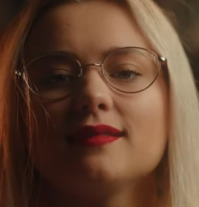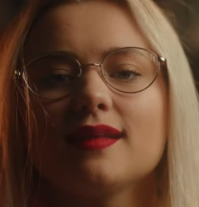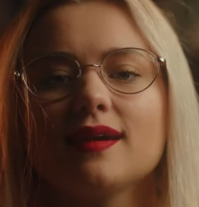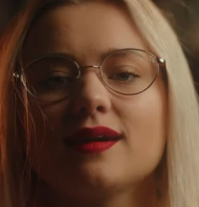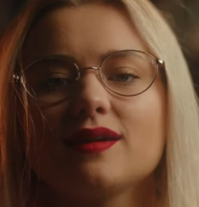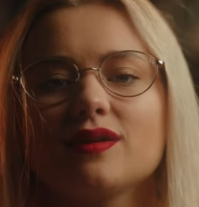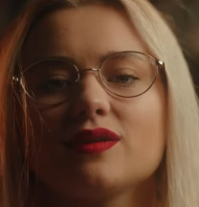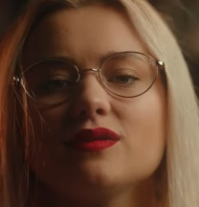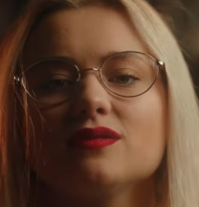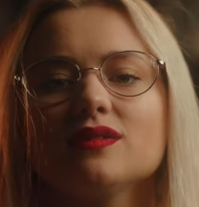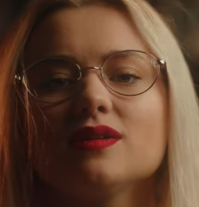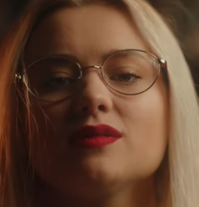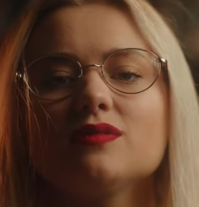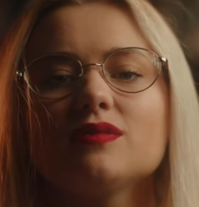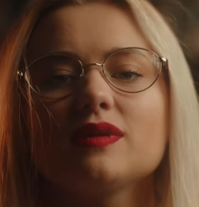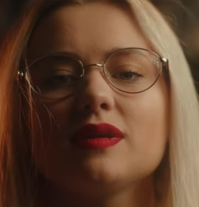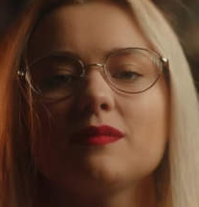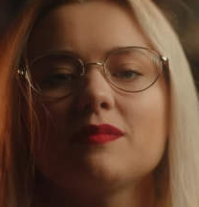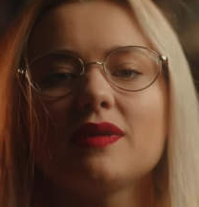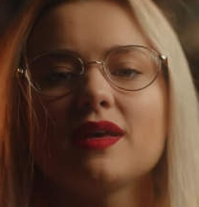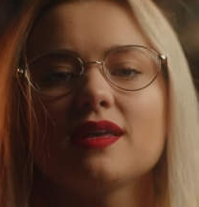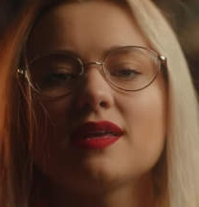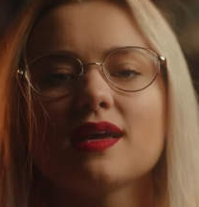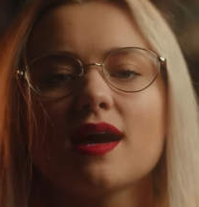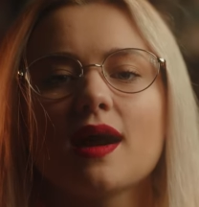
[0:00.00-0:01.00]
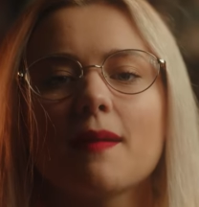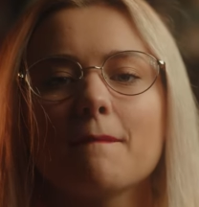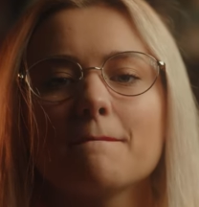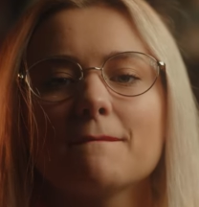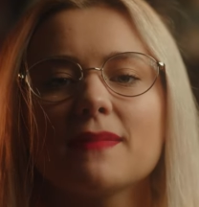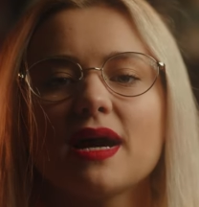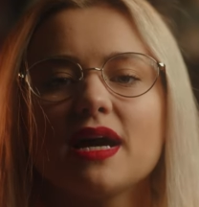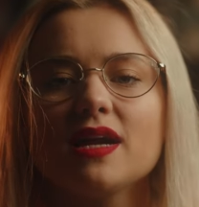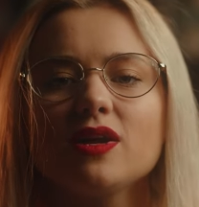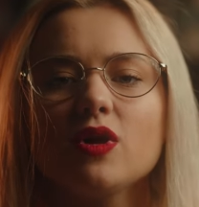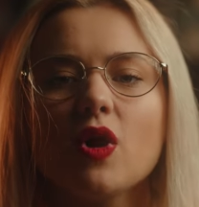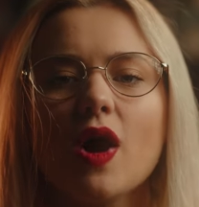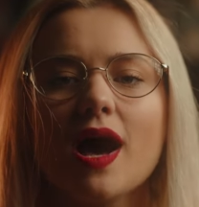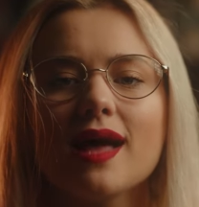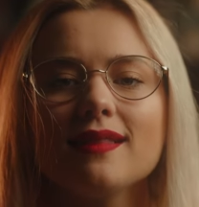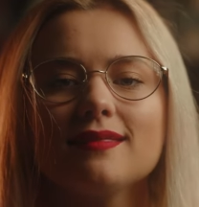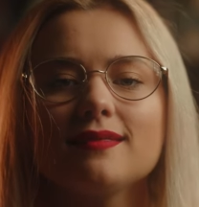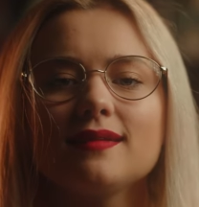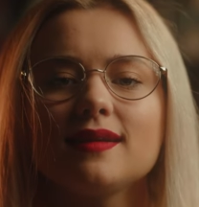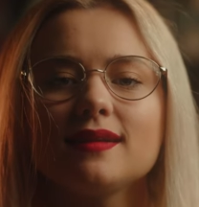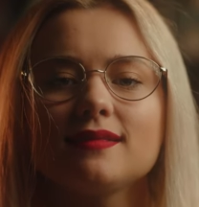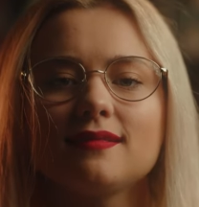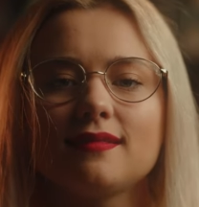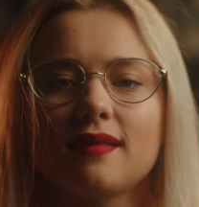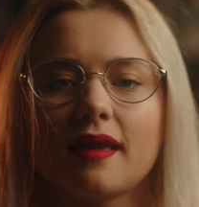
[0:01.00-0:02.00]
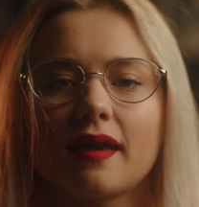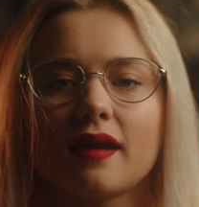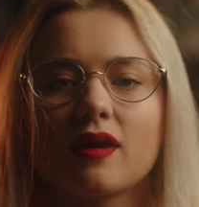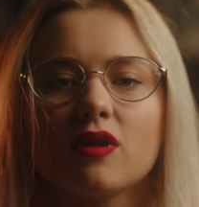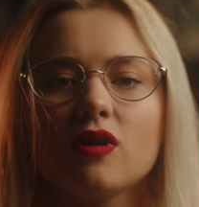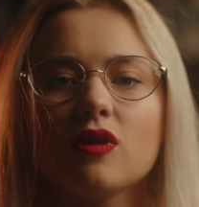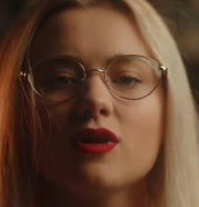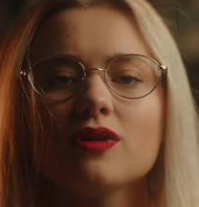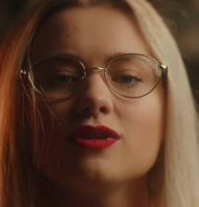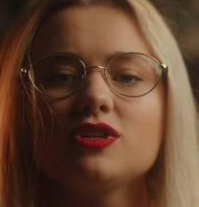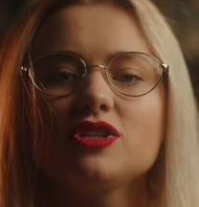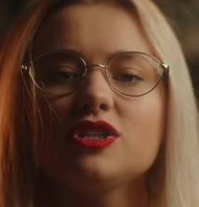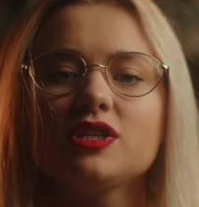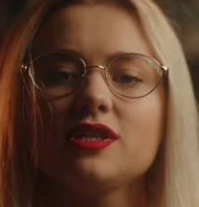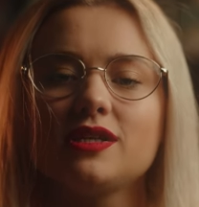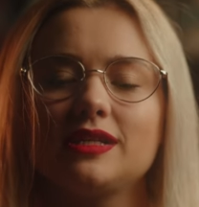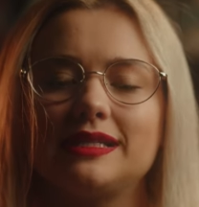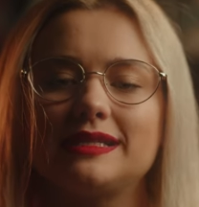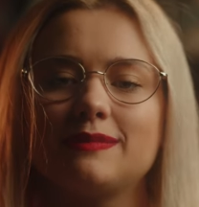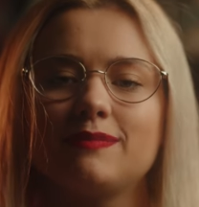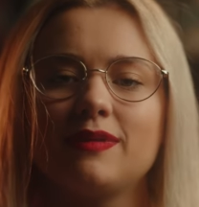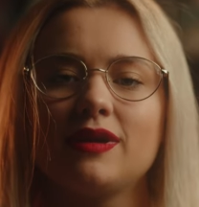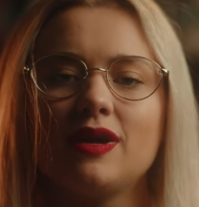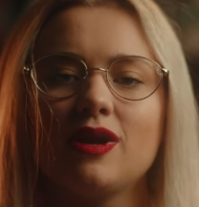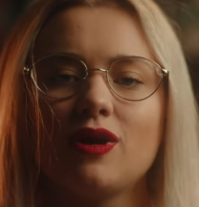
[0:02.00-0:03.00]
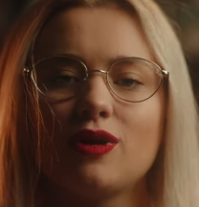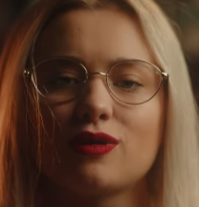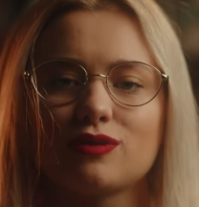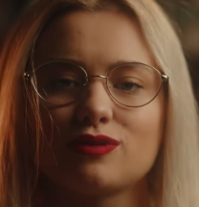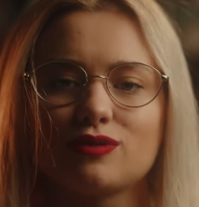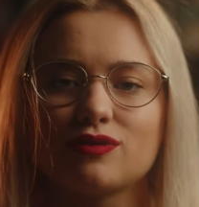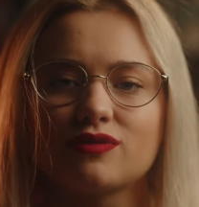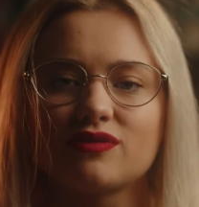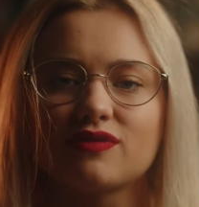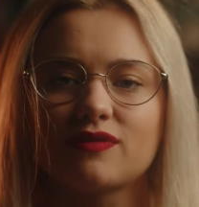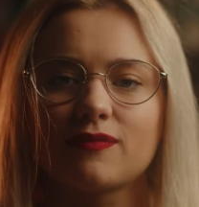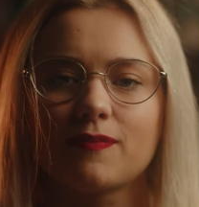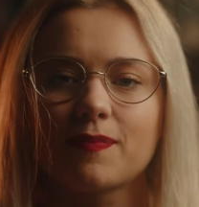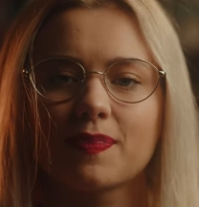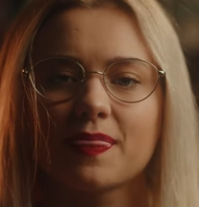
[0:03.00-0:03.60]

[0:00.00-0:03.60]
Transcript: nagrodę imienia Mario Andrettiego czy Izby Lordów.